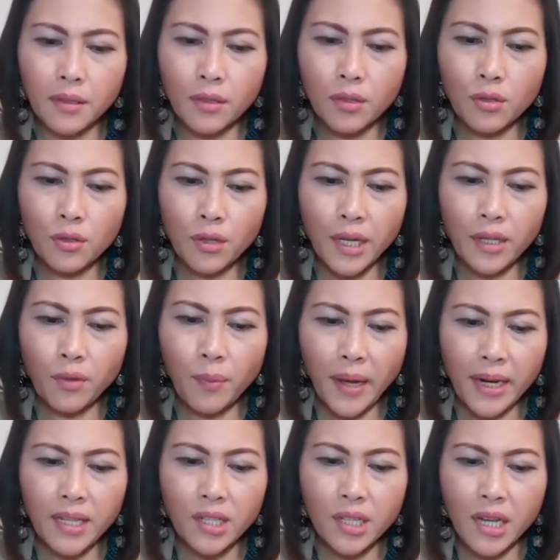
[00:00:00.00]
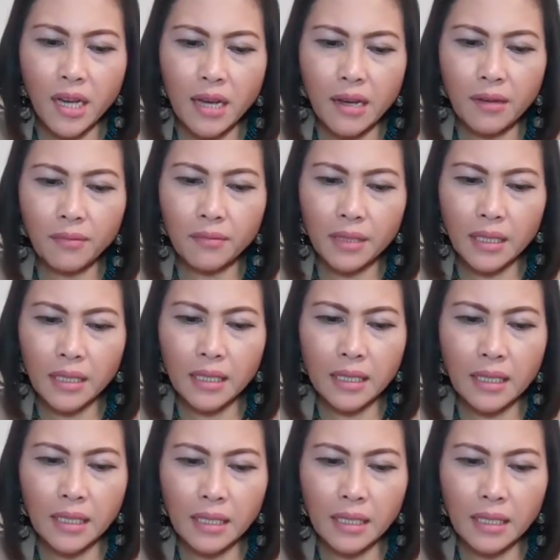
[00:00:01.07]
So, ano pa rin siya, uh,